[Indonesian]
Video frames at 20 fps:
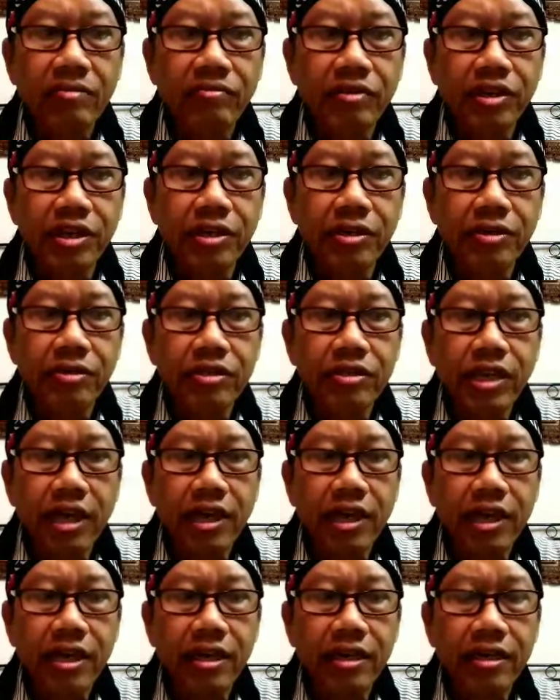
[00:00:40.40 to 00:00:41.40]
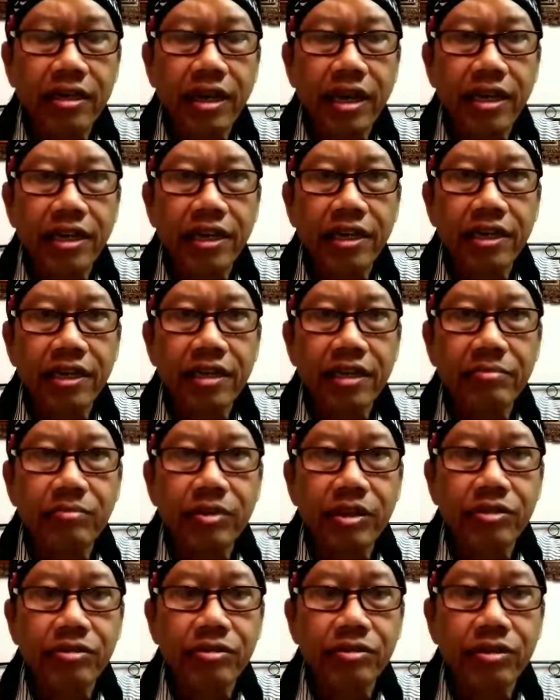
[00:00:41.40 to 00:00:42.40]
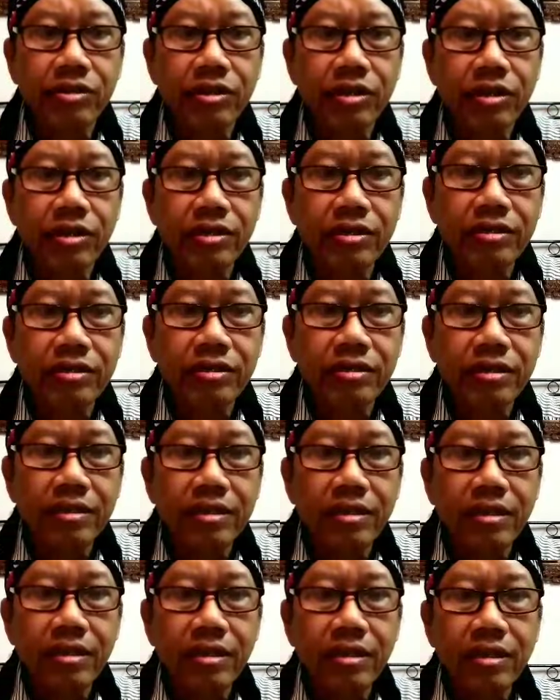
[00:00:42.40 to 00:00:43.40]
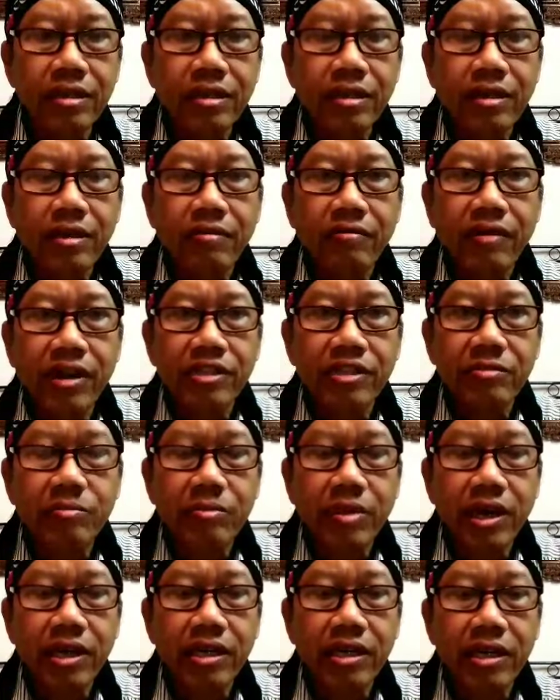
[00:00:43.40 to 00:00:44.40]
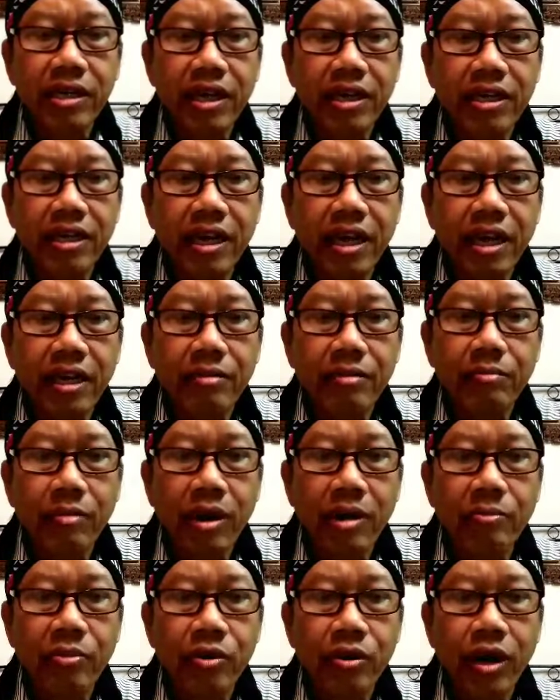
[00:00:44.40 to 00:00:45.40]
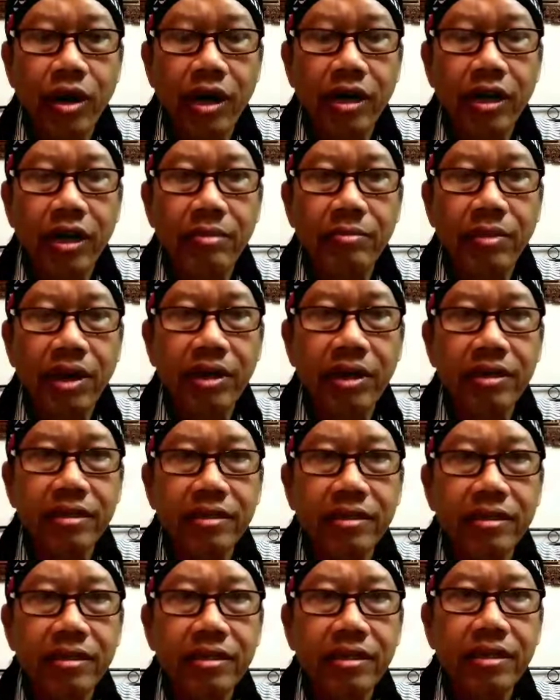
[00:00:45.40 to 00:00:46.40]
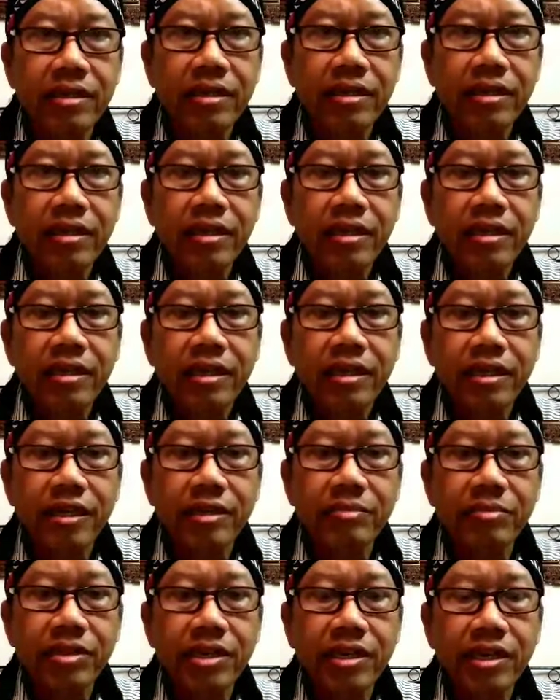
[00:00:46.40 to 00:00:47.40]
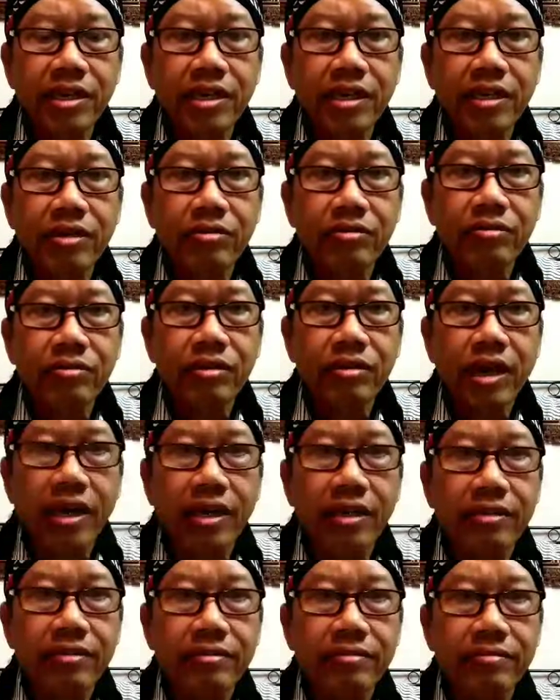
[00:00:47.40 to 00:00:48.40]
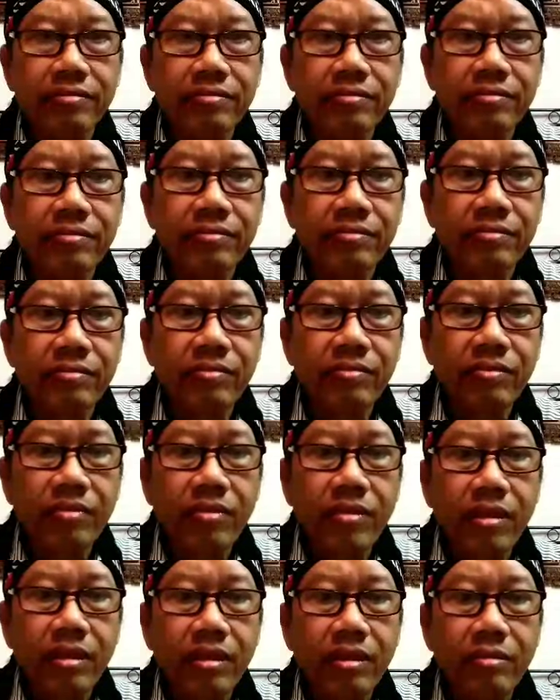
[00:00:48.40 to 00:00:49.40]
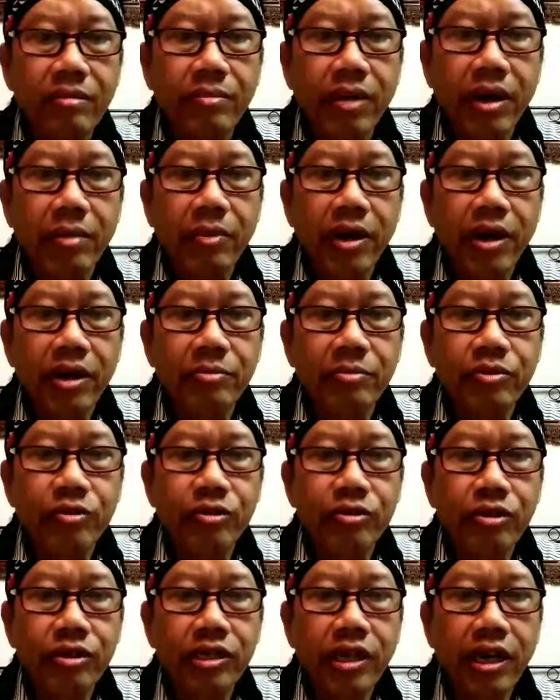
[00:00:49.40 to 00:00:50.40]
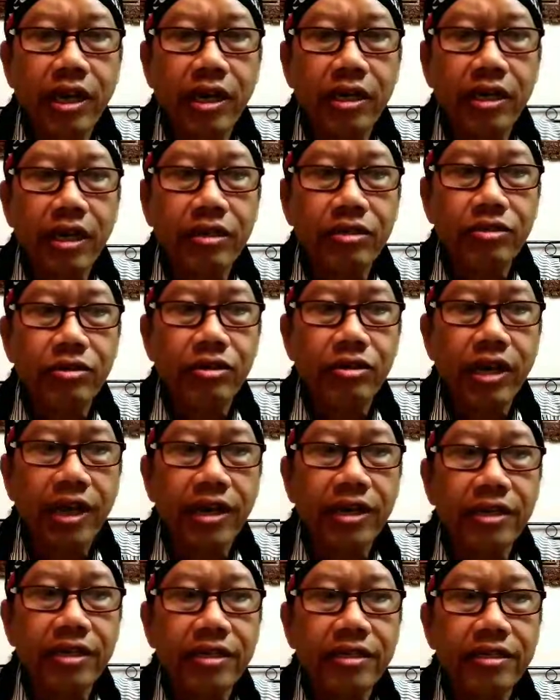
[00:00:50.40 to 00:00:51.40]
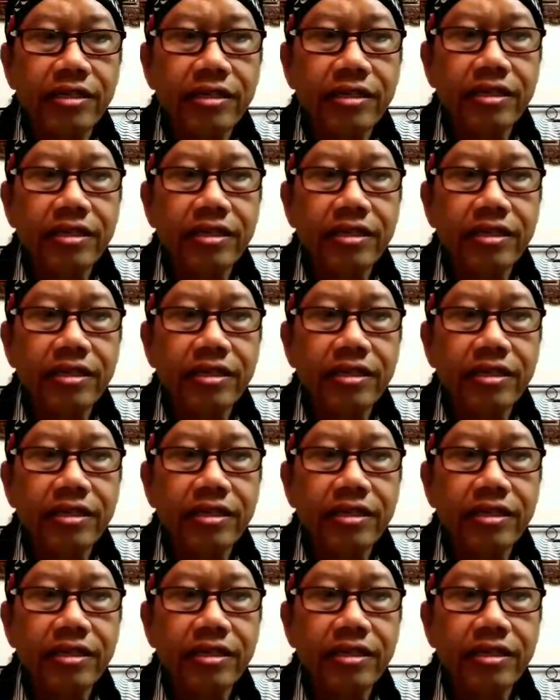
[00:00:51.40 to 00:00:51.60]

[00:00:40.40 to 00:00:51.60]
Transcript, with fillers: Video saya kali ini berjudul Waspadailah mabuk agama demi kerukunan. Bapak, Ibu, Saudara dan Saudari,